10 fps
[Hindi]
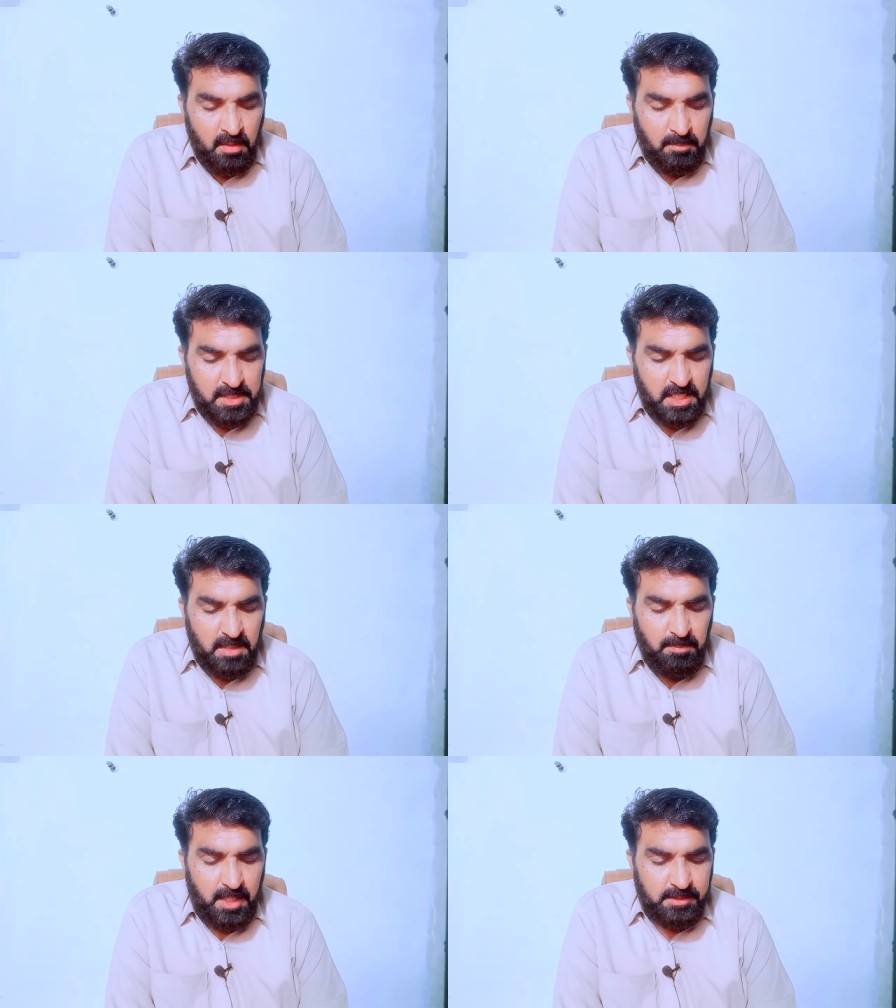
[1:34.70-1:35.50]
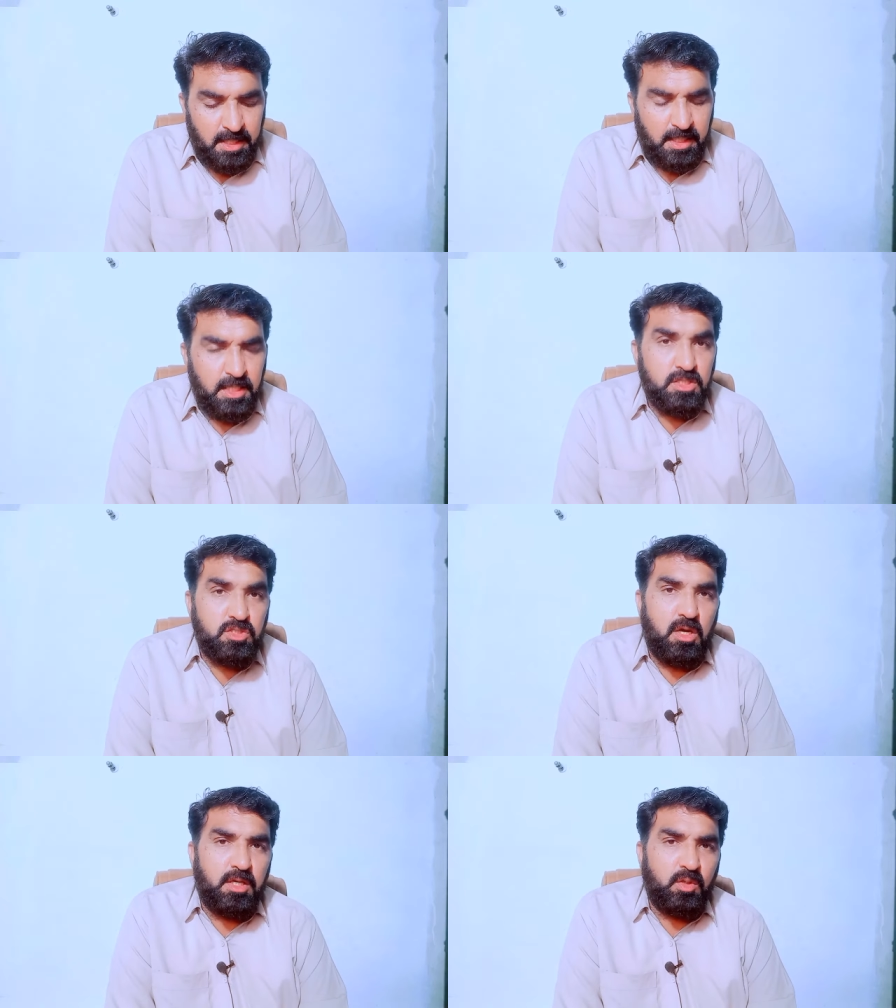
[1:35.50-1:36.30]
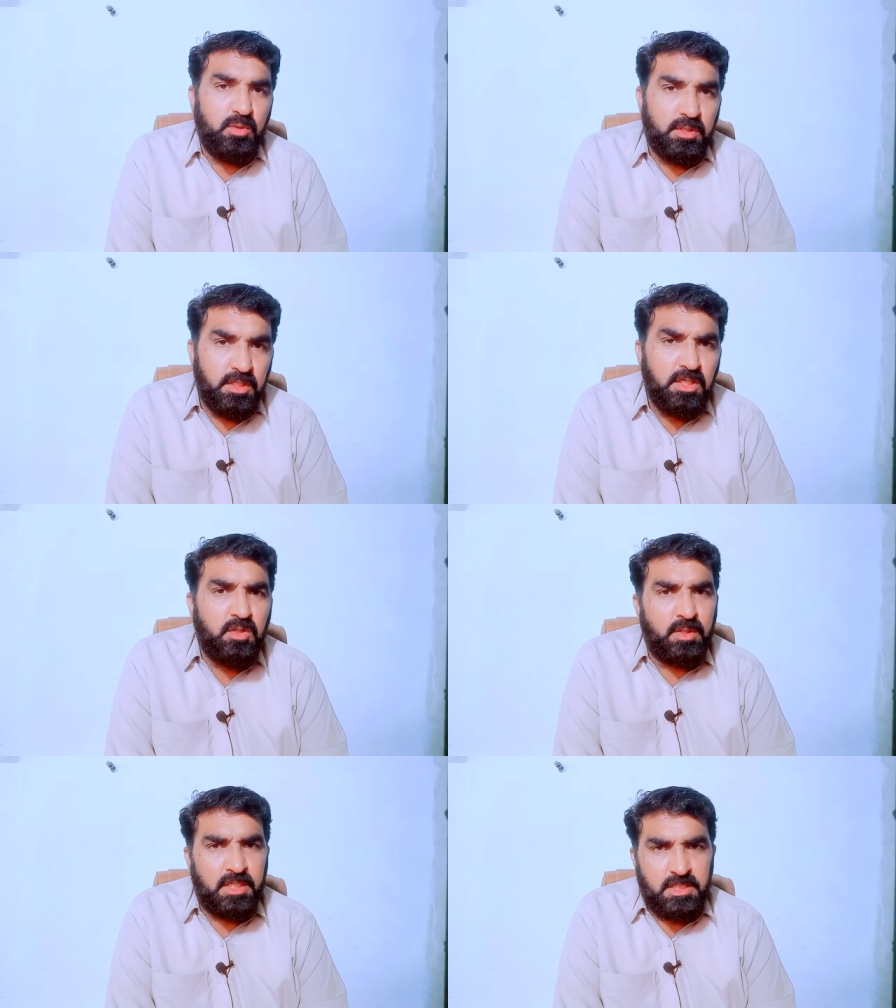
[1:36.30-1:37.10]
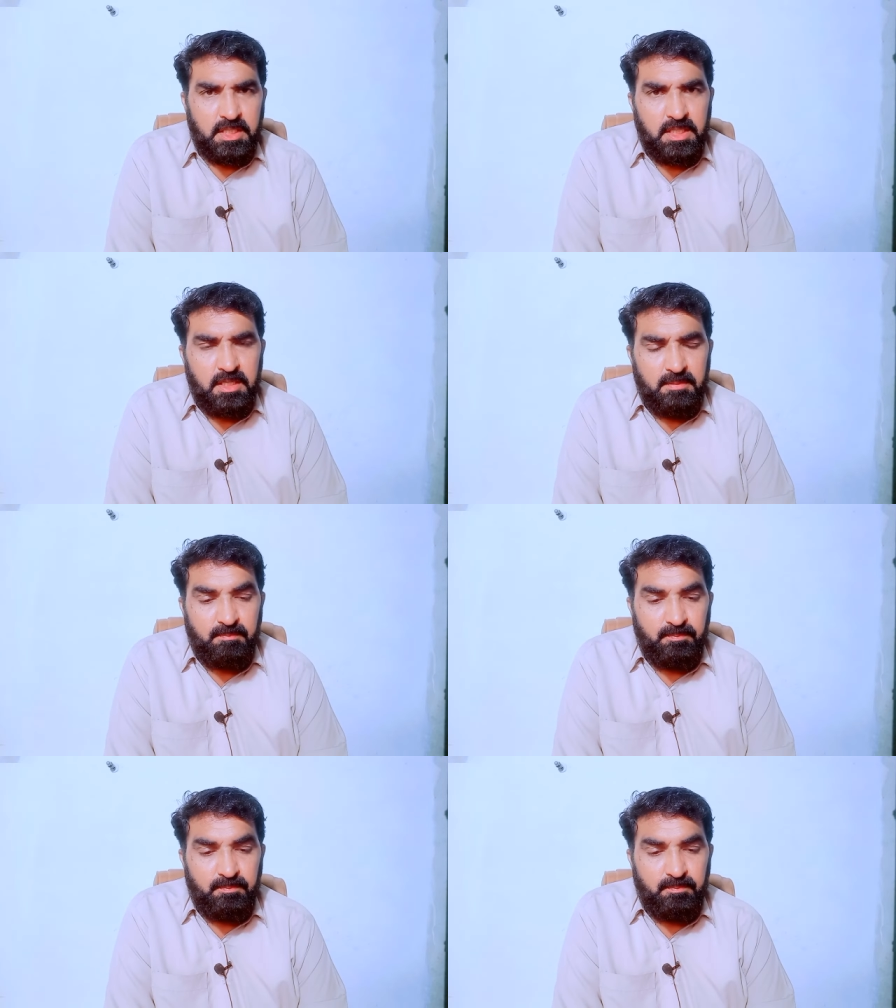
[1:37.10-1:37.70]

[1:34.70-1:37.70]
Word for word: मजे की बात है कि इंसान को डीट होना चाहिए